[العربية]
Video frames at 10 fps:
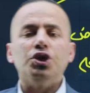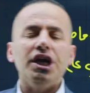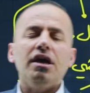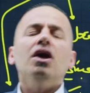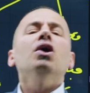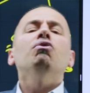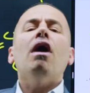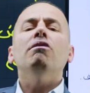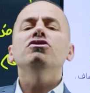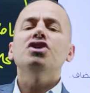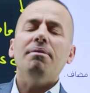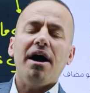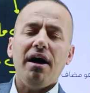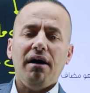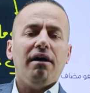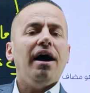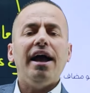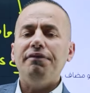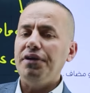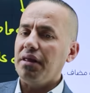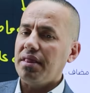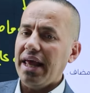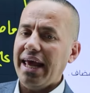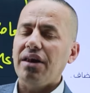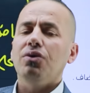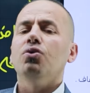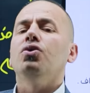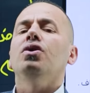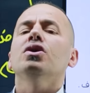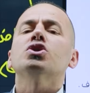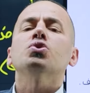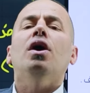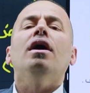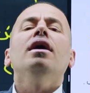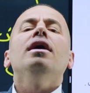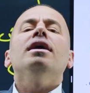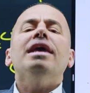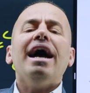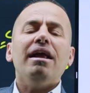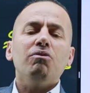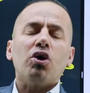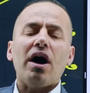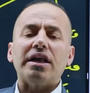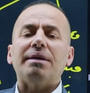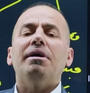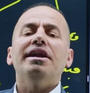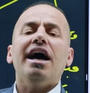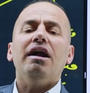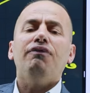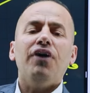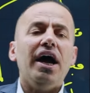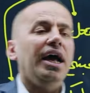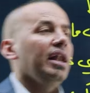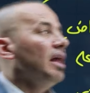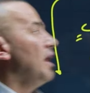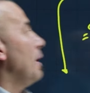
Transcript: تي واو الجماعه الف الاثنين نون النسوه ياء المخاطبه ناء الفاعل